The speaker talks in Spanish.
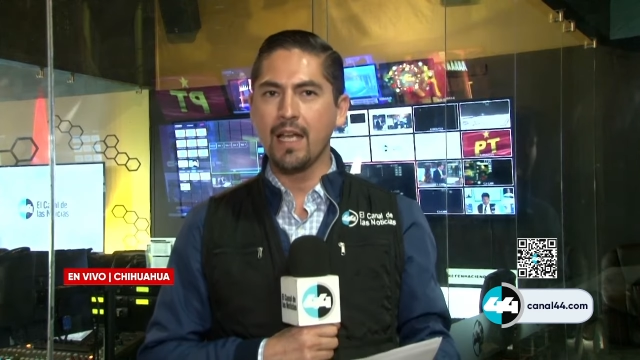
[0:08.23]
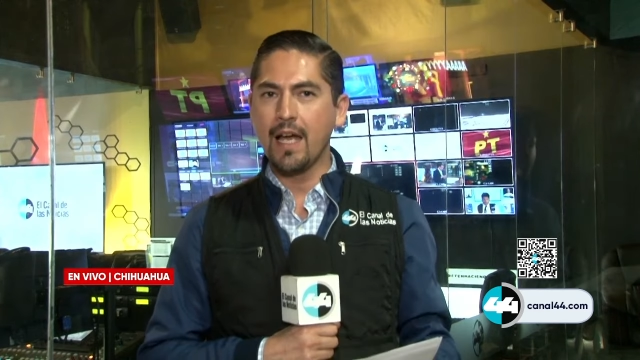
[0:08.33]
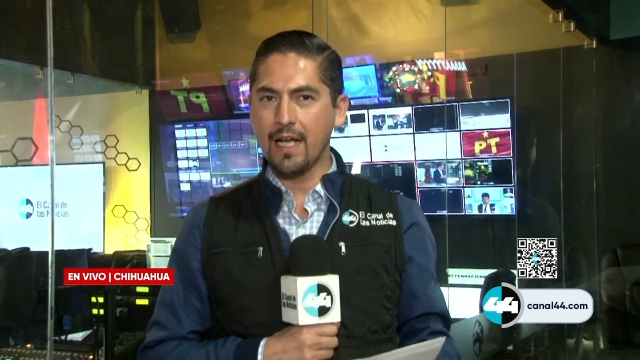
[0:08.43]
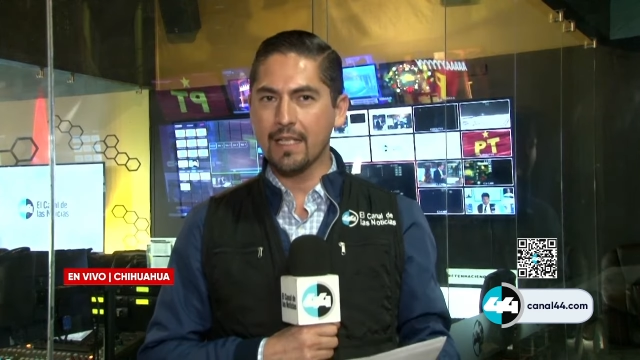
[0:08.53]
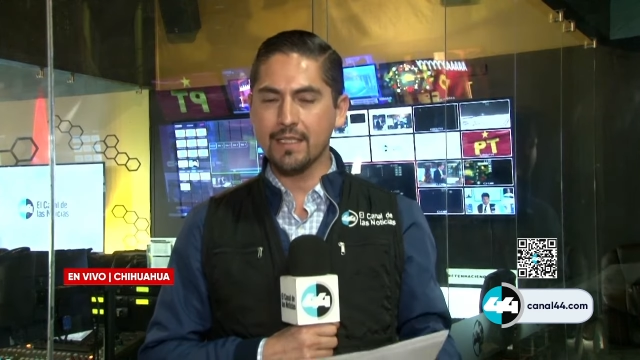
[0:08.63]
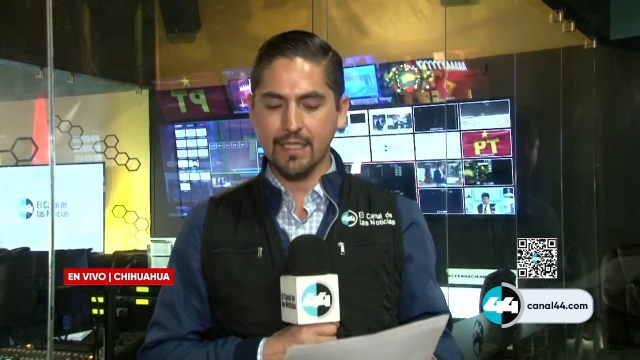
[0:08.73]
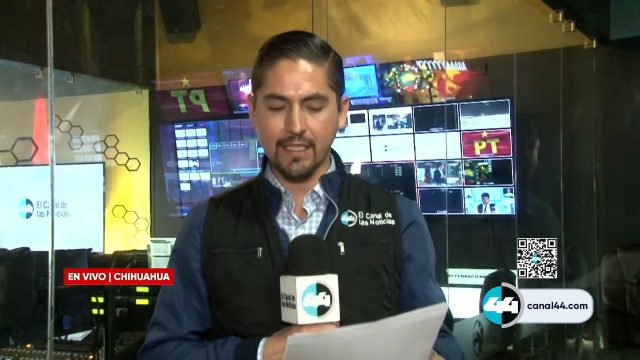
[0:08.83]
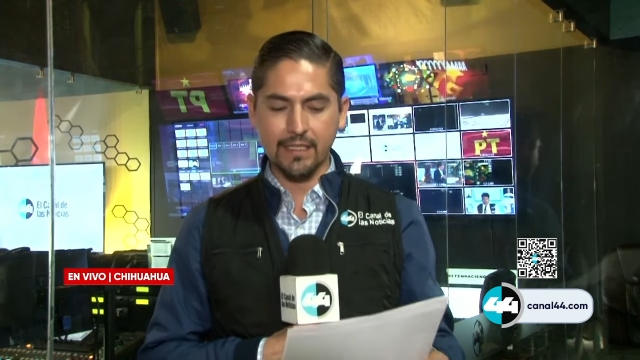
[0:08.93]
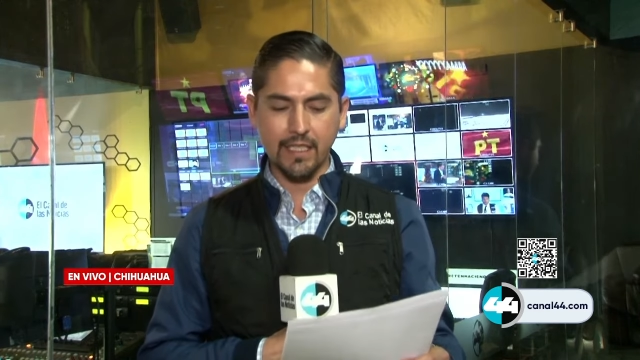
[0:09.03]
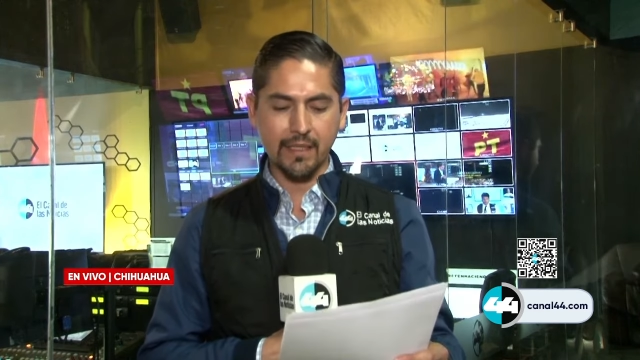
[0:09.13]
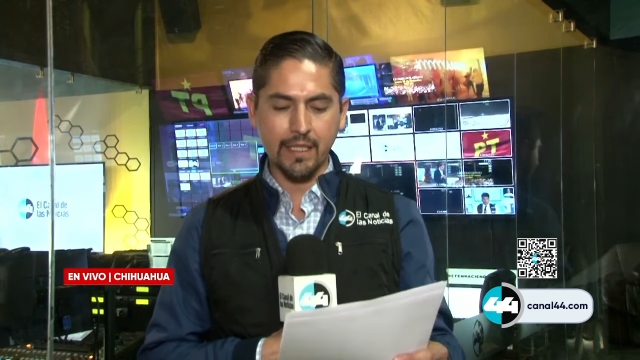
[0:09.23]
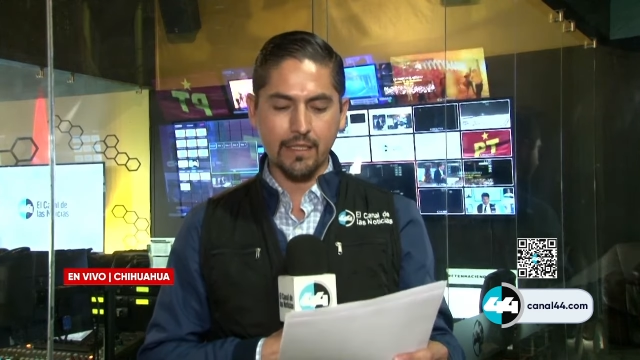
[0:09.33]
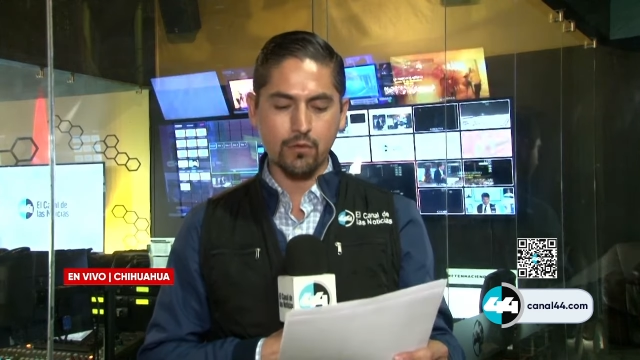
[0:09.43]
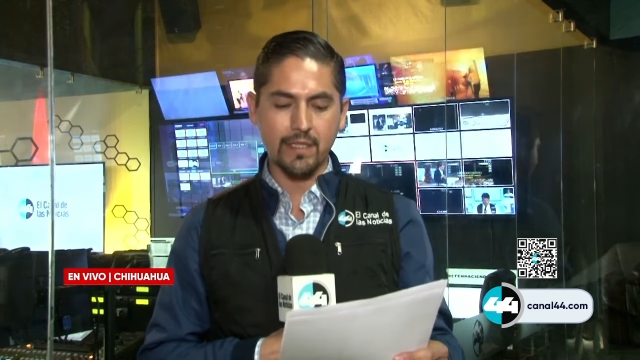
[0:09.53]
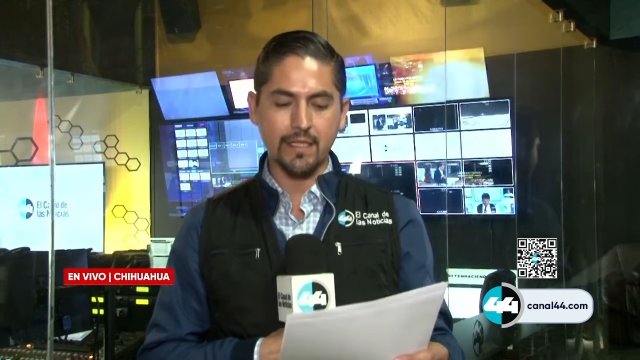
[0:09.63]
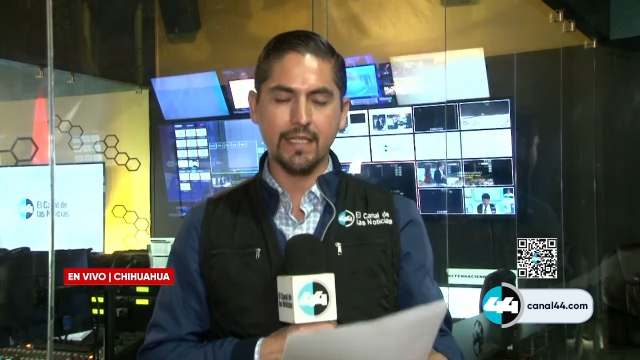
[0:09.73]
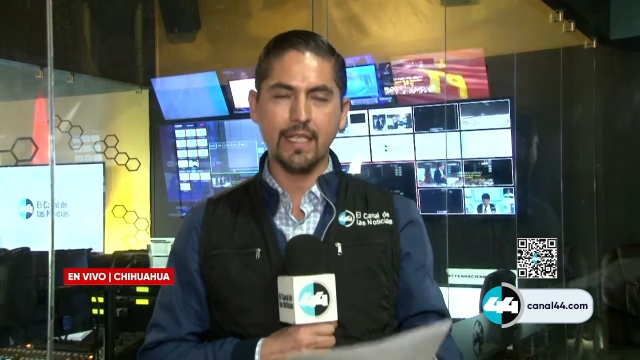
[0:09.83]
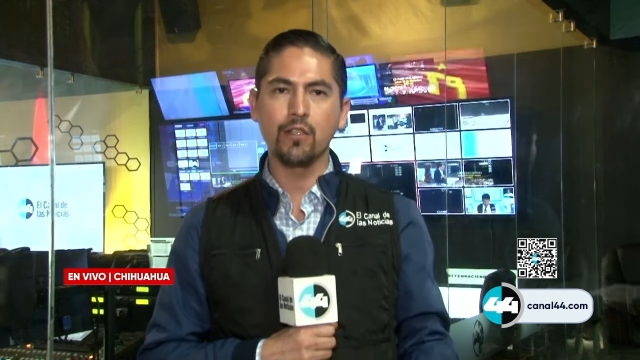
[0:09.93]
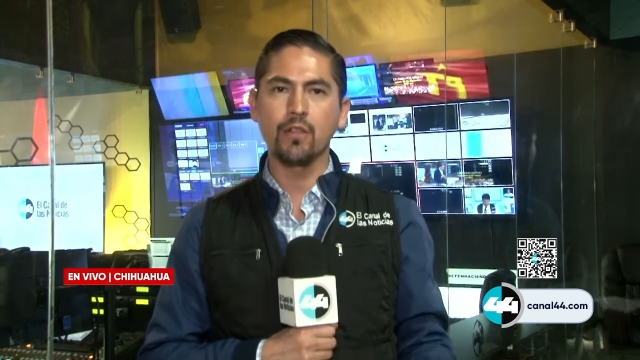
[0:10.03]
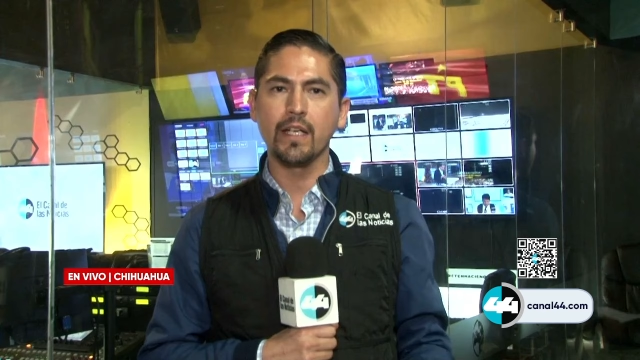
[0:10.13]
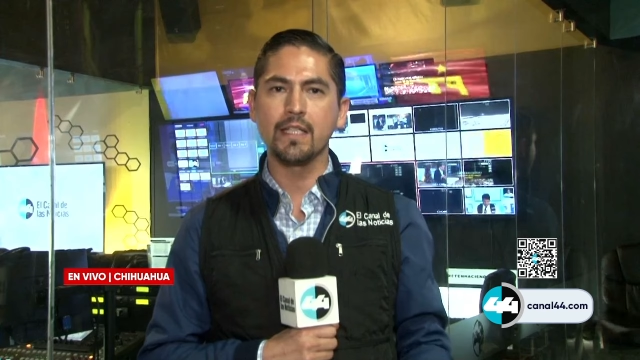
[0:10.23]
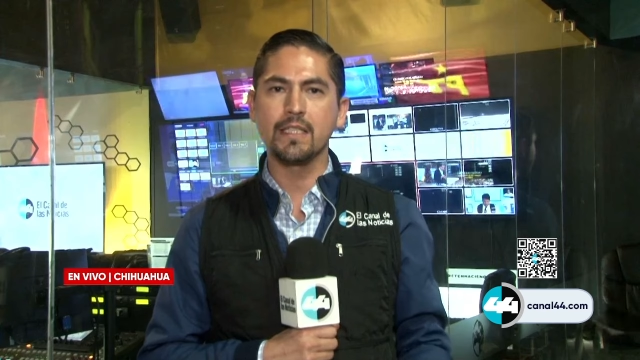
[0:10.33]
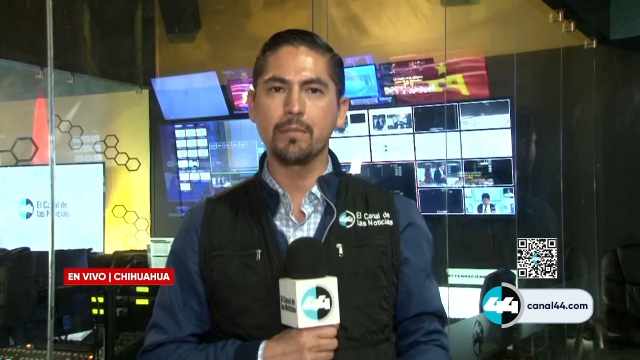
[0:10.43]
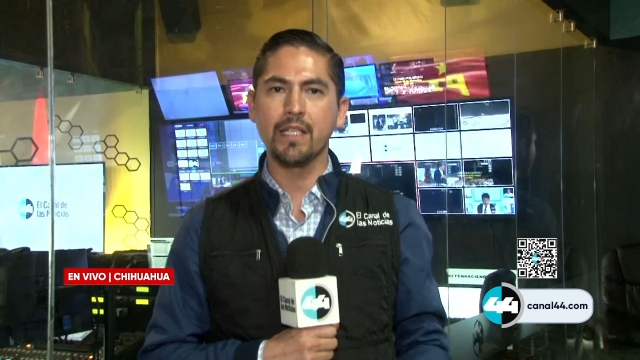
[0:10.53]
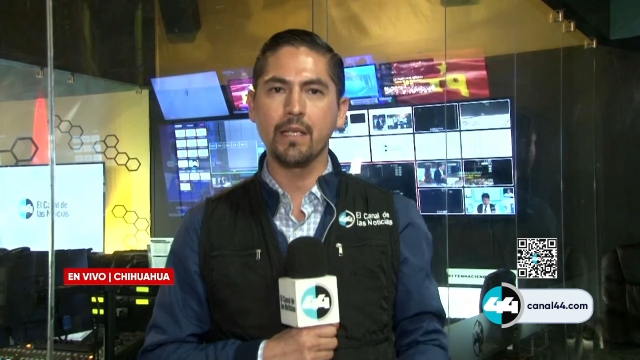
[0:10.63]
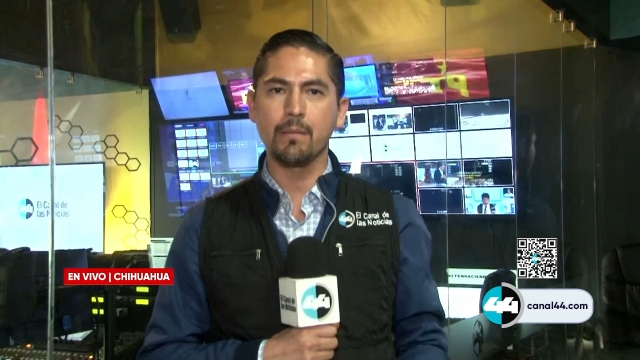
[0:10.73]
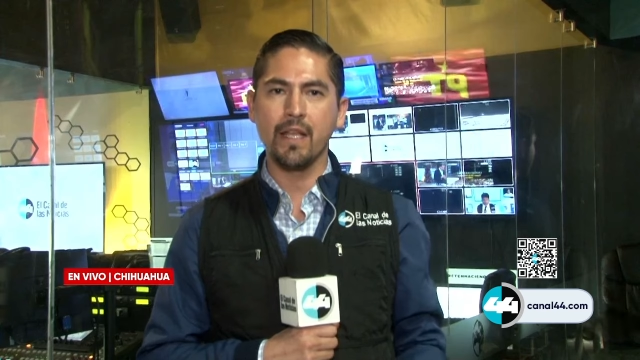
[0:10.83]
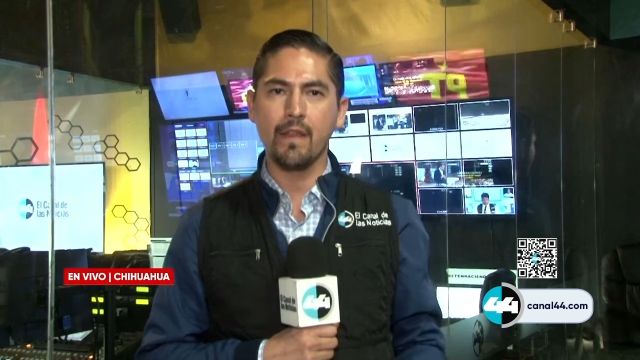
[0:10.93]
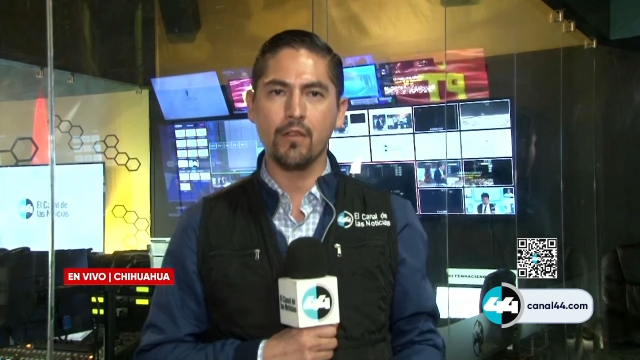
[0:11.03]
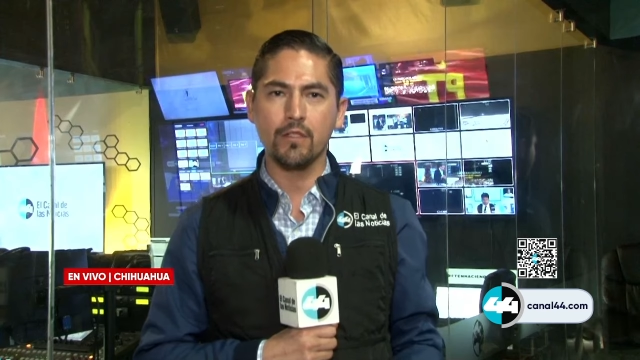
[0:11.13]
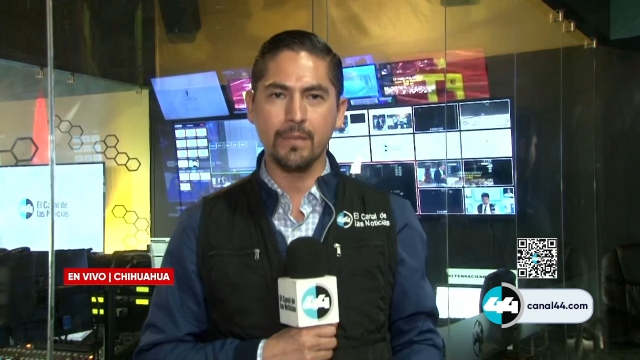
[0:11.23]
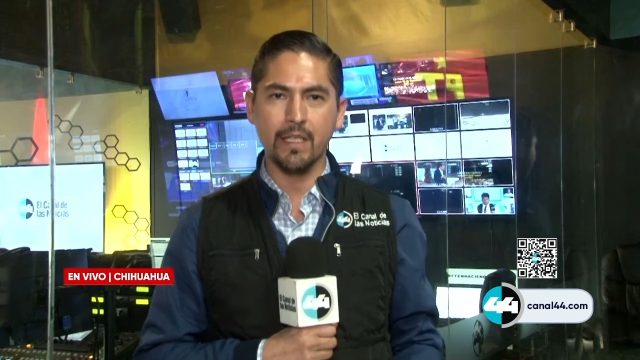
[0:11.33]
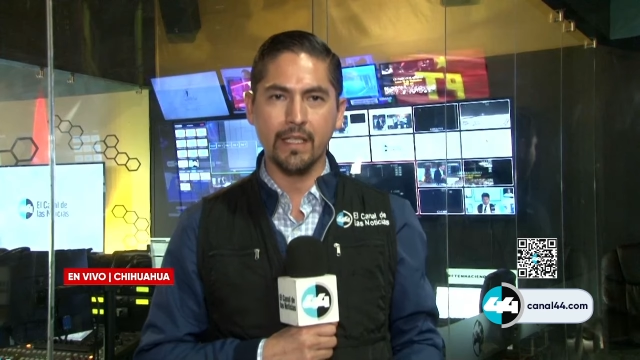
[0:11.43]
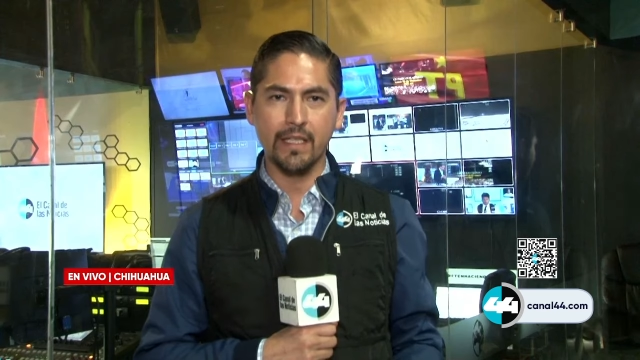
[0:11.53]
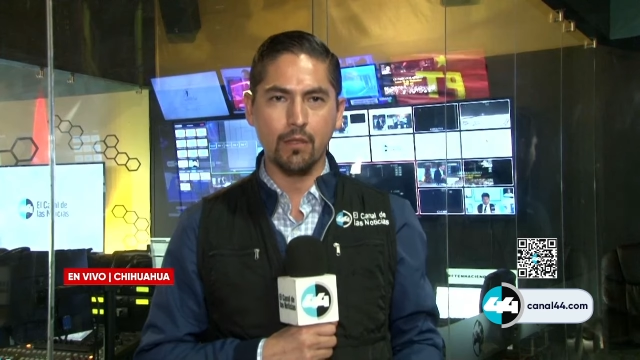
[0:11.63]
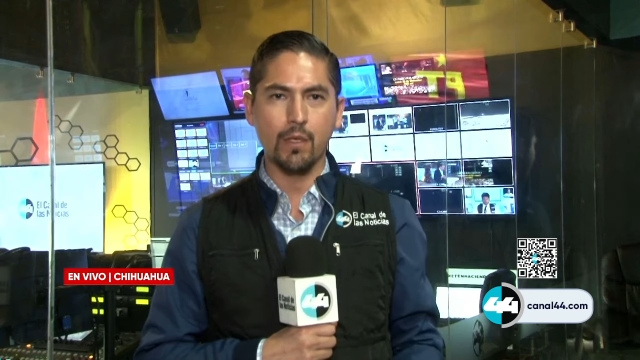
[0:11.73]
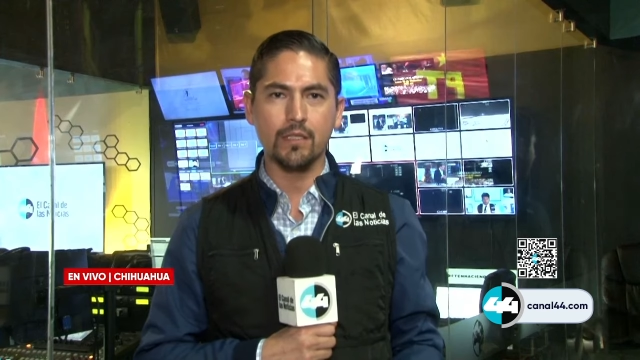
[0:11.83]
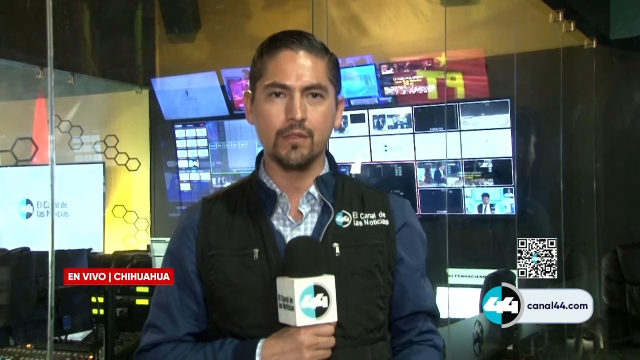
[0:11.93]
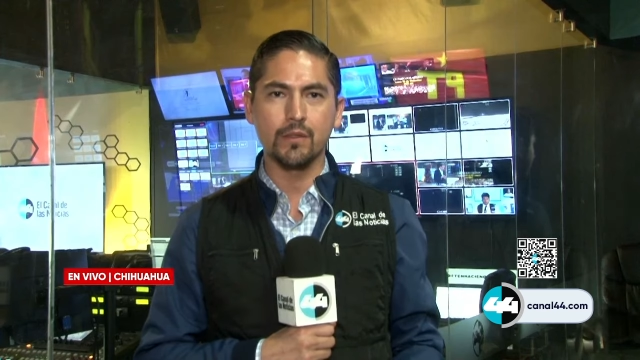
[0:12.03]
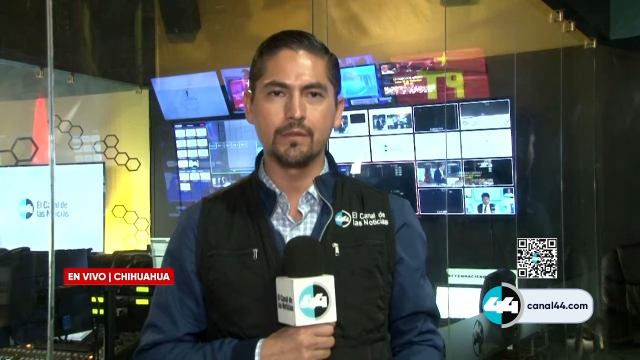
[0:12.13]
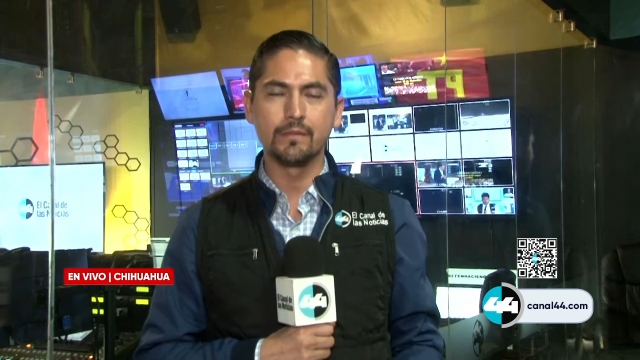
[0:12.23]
antes de que termine su sexenio en septiembre de 2024.